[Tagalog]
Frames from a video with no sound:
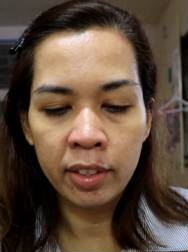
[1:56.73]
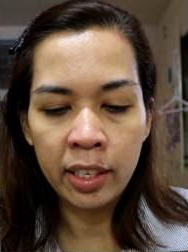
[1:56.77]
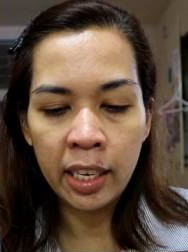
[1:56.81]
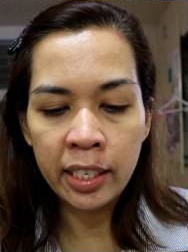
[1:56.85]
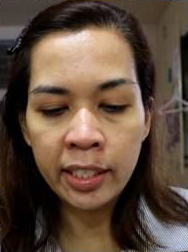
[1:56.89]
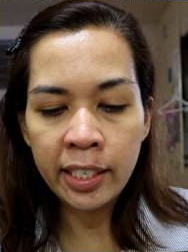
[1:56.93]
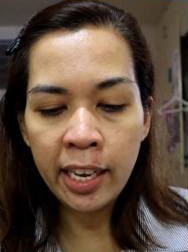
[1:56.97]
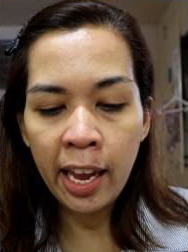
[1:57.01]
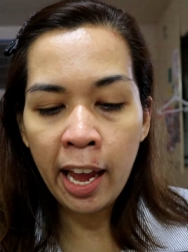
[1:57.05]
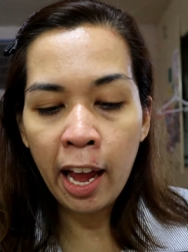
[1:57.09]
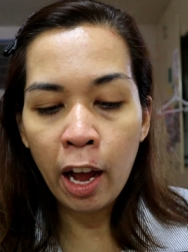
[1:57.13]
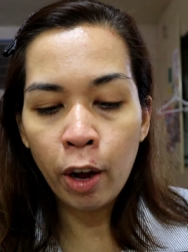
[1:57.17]

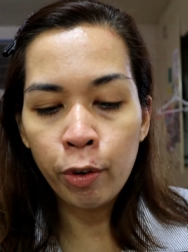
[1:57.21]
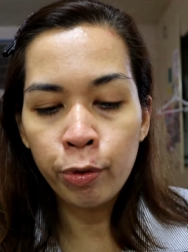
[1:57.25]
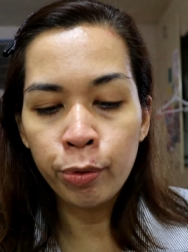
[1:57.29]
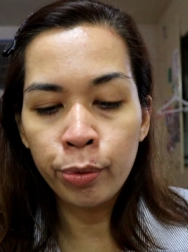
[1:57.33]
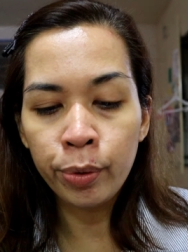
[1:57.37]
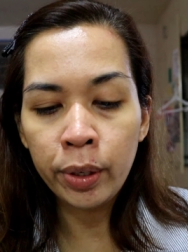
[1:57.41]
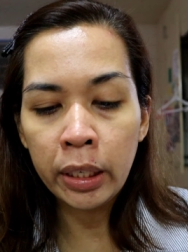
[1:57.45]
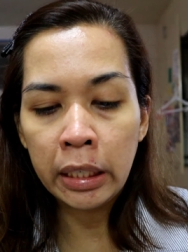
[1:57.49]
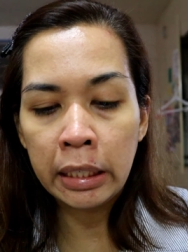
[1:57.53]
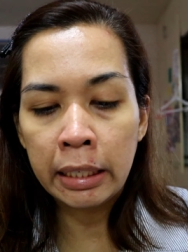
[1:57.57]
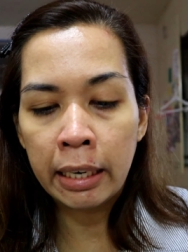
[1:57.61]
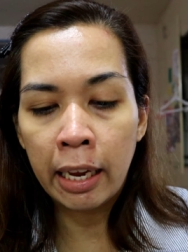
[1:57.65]
Nasa
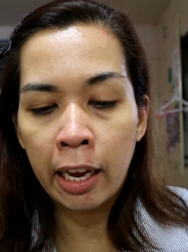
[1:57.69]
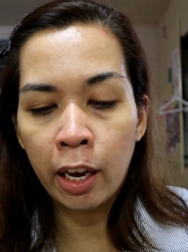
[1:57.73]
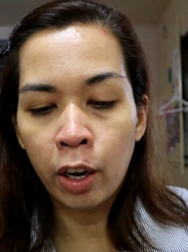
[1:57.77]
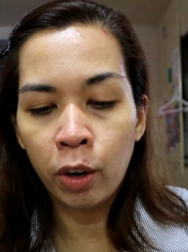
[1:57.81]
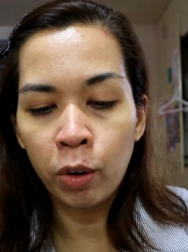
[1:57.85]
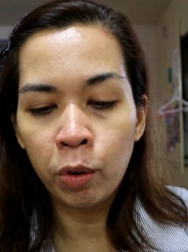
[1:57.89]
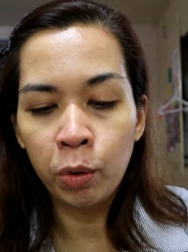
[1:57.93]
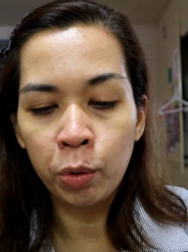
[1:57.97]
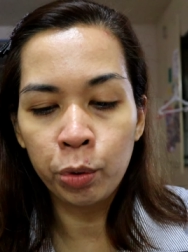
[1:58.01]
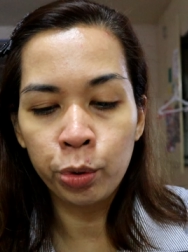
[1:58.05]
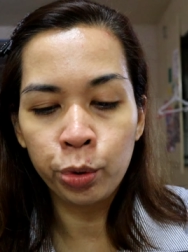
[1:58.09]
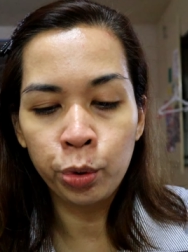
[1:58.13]
halfway na
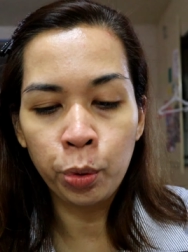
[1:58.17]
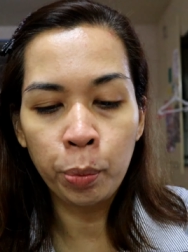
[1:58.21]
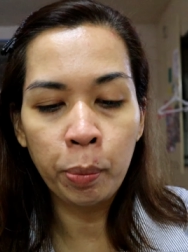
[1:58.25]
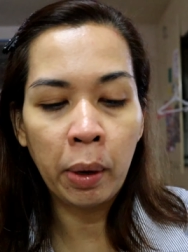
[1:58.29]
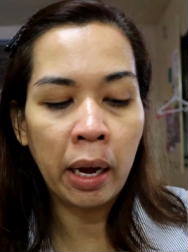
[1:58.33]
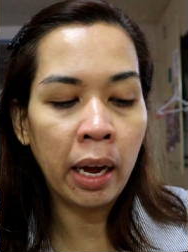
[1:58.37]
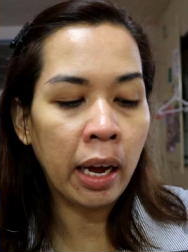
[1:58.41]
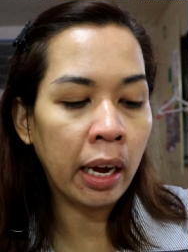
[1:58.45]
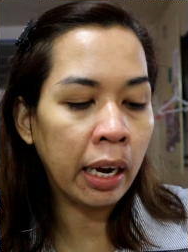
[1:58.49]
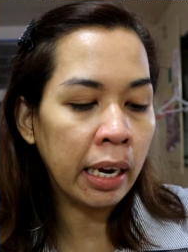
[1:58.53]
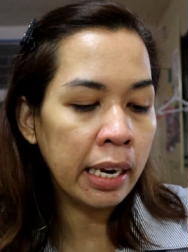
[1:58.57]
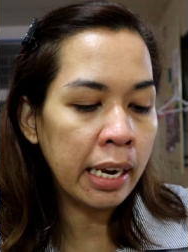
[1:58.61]
ako. So,
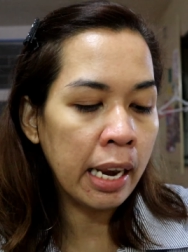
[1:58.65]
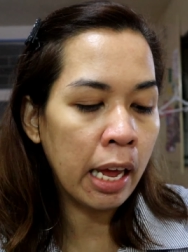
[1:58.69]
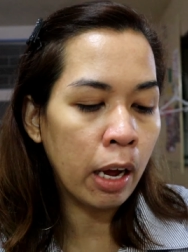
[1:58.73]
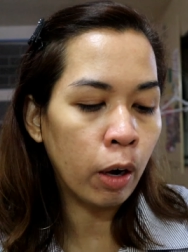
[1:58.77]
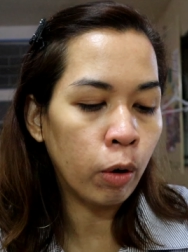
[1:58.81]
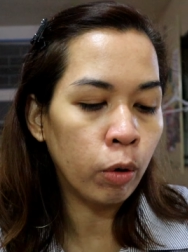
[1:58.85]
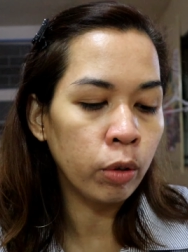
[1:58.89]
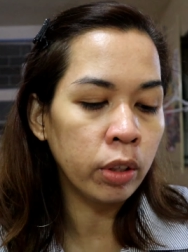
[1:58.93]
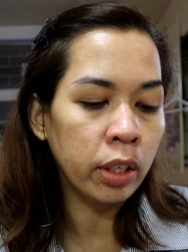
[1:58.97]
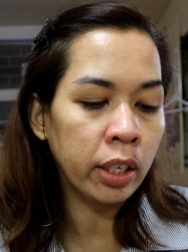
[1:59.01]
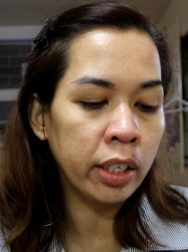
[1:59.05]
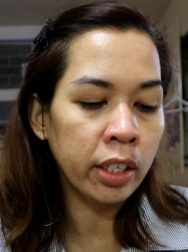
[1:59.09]
baka
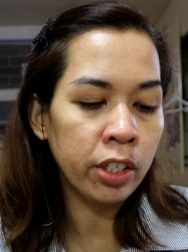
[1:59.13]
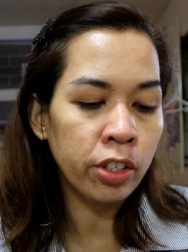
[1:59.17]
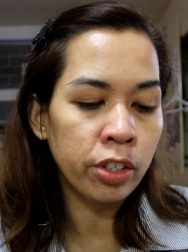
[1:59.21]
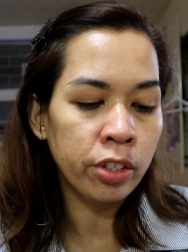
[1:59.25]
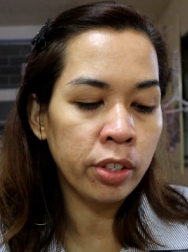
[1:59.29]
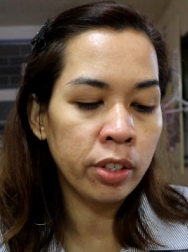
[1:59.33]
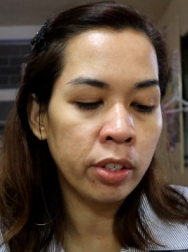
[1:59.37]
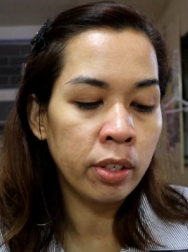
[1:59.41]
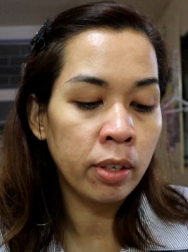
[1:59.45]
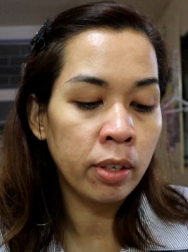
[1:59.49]
kailangan ko na rin